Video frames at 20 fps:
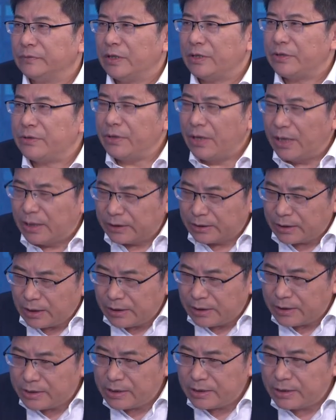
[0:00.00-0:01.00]
需要和当
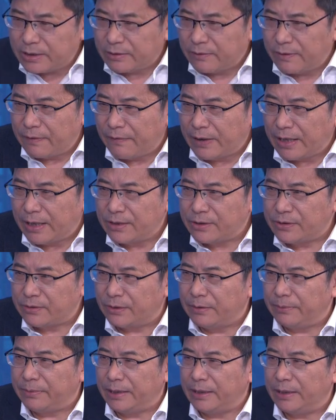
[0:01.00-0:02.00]
地经济社会发展
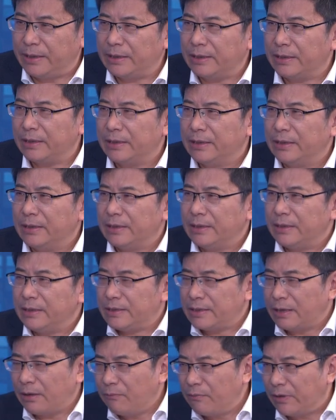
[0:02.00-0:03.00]
水平。
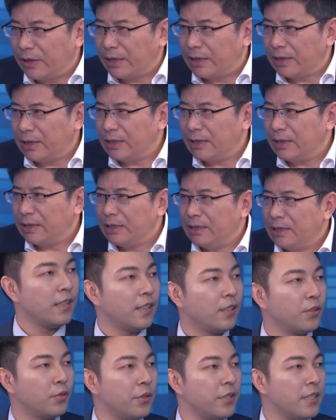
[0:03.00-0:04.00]
相吻合。
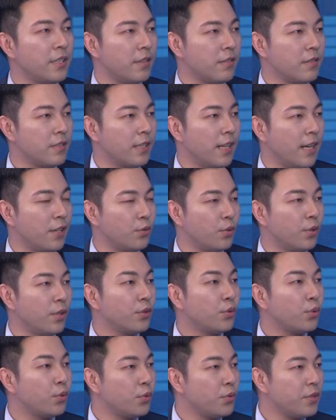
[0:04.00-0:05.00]
对于城市来
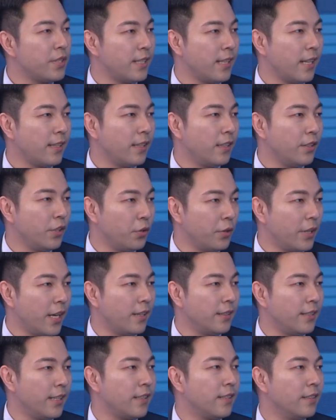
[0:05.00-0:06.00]
说，突如其来的流
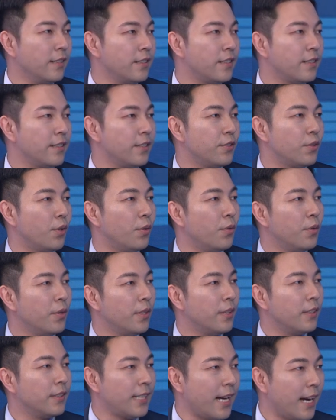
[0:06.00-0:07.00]
量也可能是一种
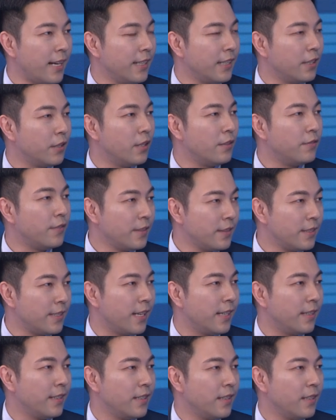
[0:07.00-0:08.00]
压力和风
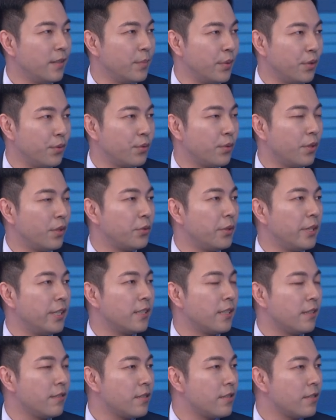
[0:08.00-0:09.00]
险，比如说
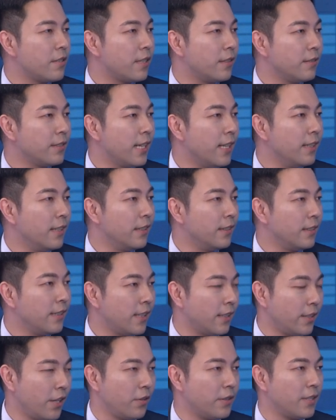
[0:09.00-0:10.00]
对城市承载能
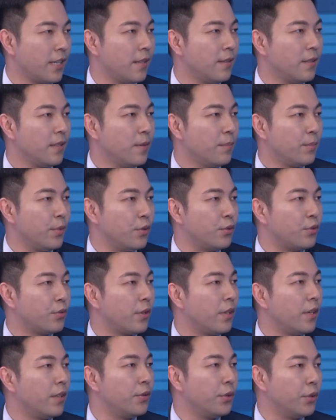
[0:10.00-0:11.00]
力的挑战，比如
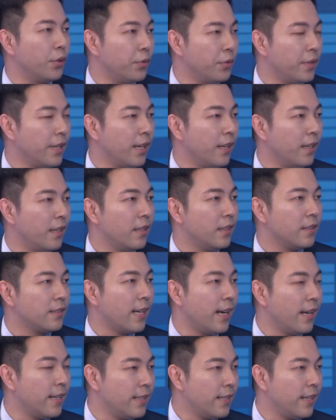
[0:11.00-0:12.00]
说旅游业、
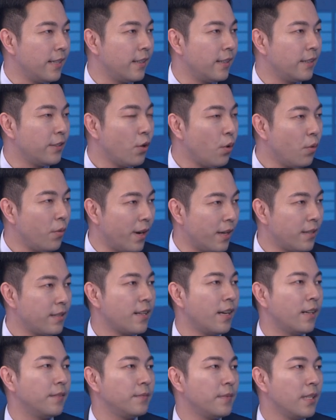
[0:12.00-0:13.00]
餐饮业的一哄而
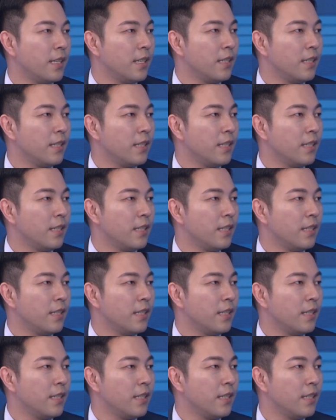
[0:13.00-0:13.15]
上，